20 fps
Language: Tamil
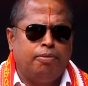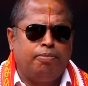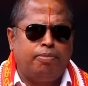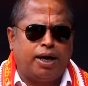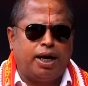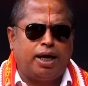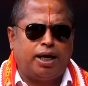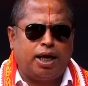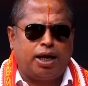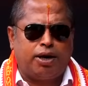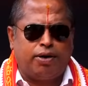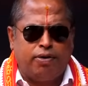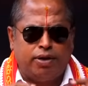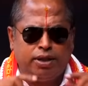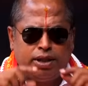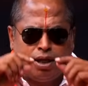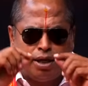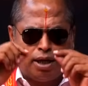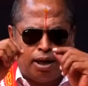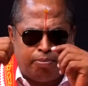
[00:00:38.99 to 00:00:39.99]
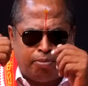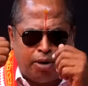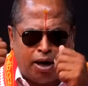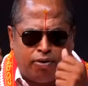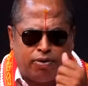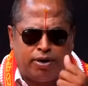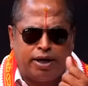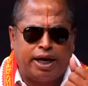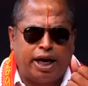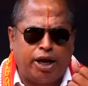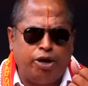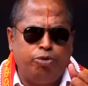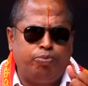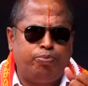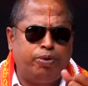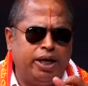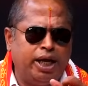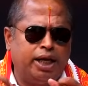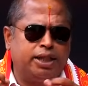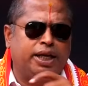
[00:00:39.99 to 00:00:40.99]
பணக்காரர் வந்து நம்ம அவர் டிரைவ்
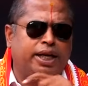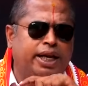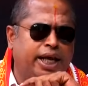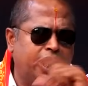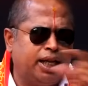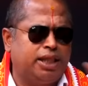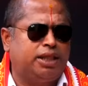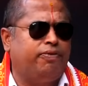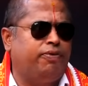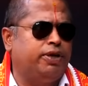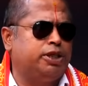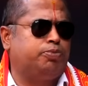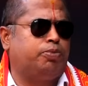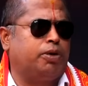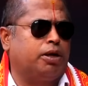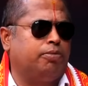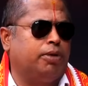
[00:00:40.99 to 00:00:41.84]
பண்ணி அந்த நேரத்தை வேஸ்ட் பண்ண